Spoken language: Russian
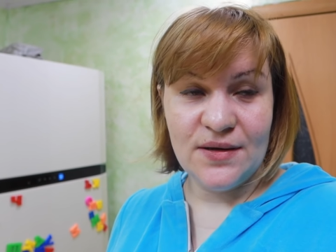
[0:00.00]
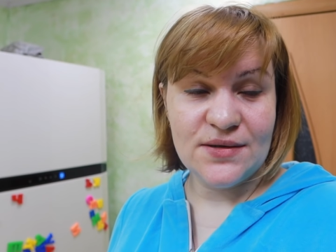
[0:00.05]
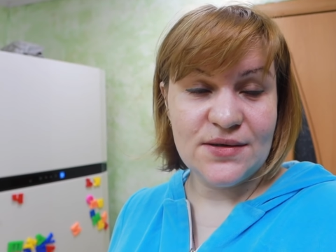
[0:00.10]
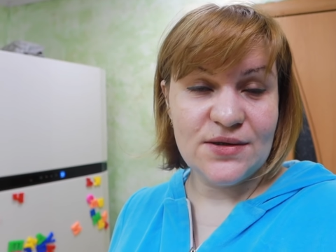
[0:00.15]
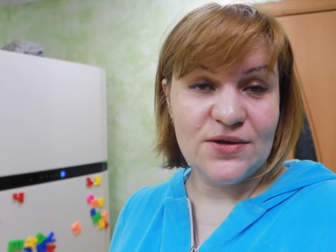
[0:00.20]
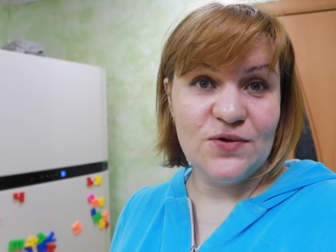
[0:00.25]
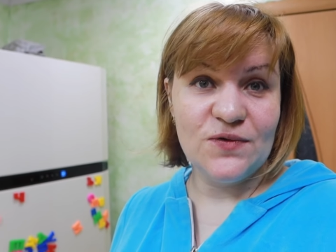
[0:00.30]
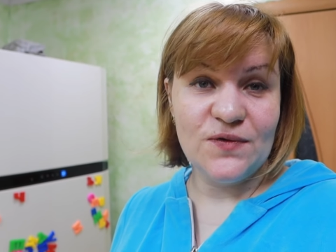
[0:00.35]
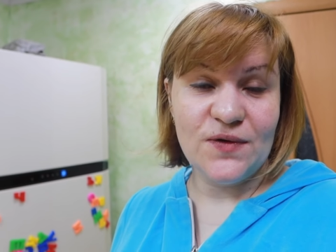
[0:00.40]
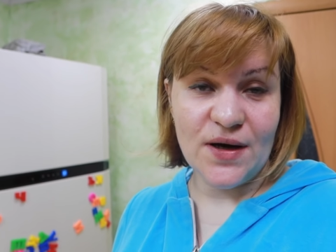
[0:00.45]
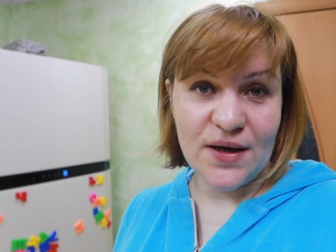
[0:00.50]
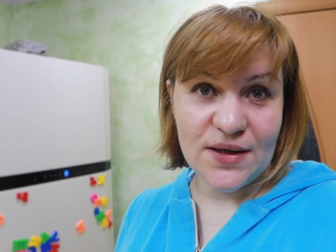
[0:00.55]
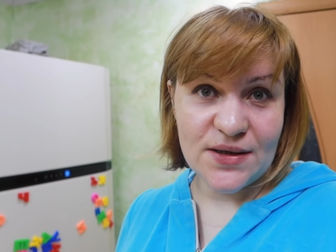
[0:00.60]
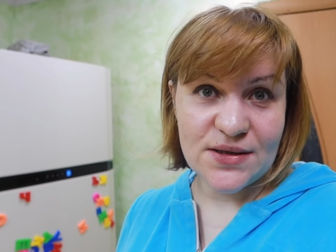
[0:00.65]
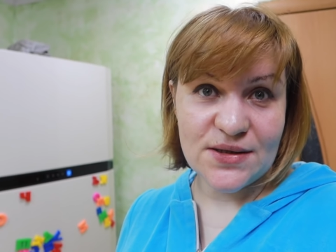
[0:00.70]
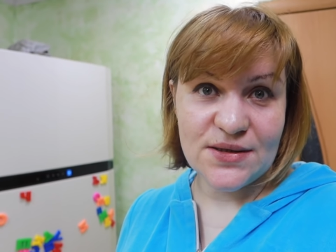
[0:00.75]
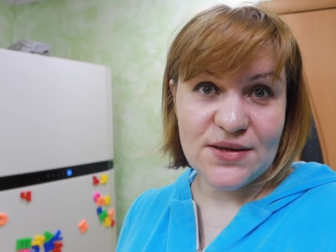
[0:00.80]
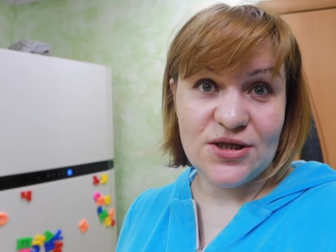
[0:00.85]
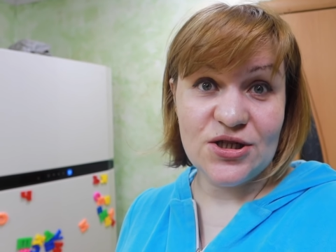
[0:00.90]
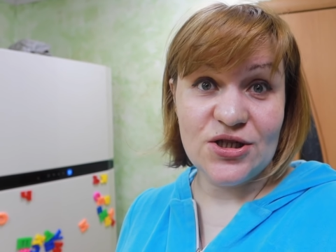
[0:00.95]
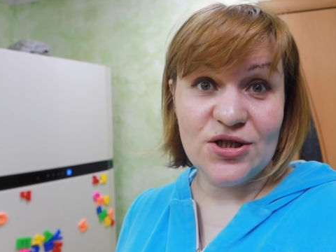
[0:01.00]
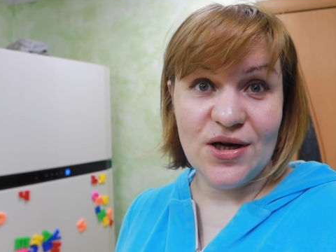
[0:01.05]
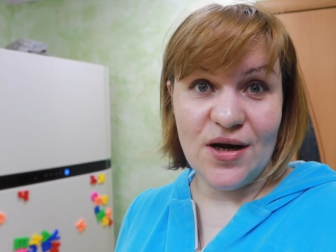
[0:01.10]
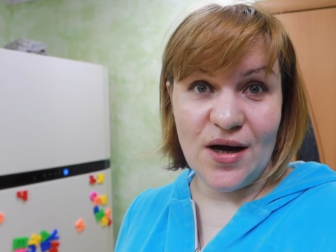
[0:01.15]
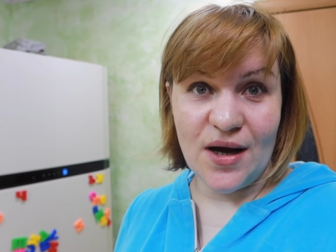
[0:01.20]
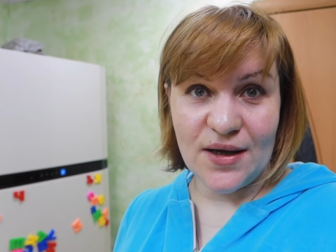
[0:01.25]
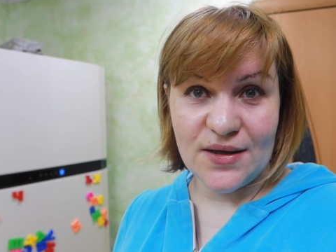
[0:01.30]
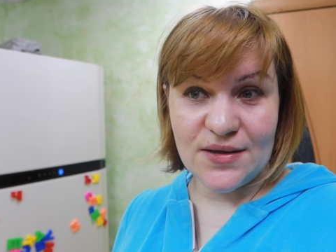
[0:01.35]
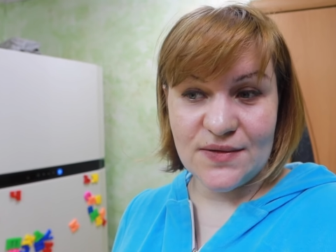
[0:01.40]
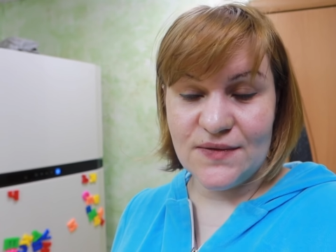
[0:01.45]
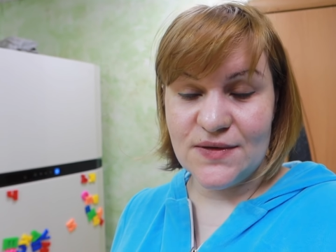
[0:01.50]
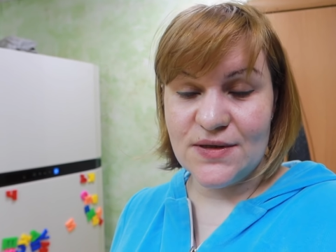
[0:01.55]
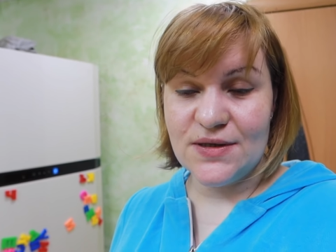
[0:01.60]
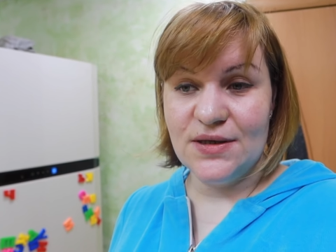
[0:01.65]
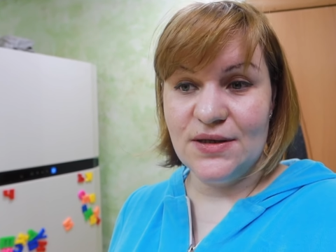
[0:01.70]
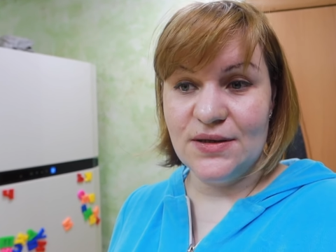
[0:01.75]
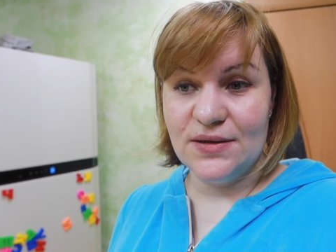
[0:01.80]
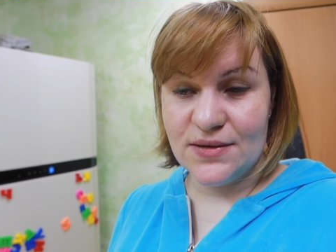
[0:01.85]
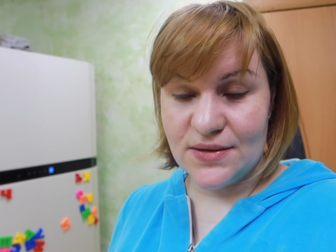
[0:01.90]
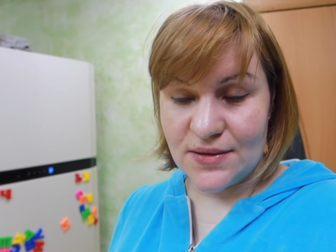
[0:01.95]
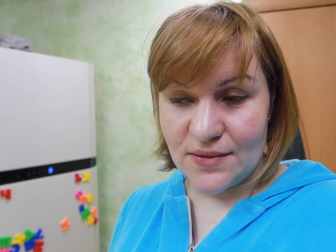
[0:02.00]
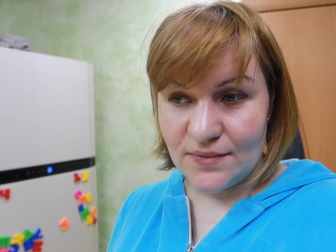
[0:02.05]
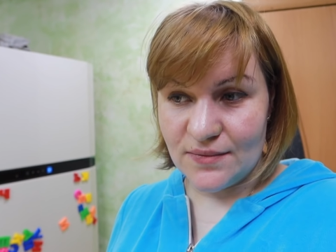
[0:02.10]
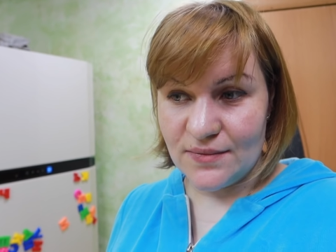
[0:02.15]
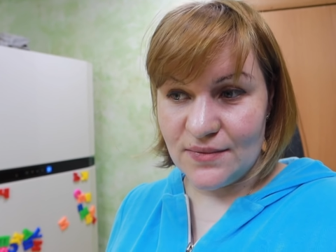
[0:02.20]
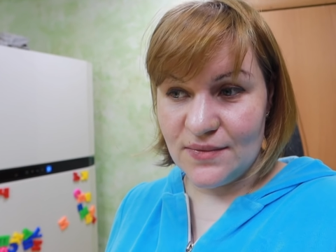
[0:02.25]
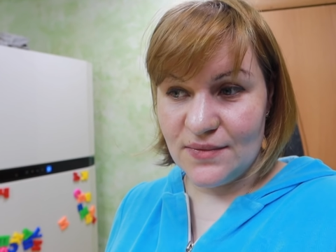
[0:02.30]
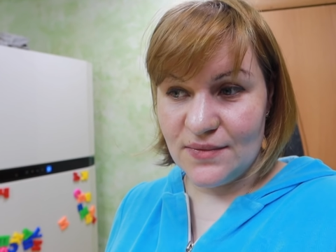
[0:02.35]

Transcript: задувать, зажигать, веселиться.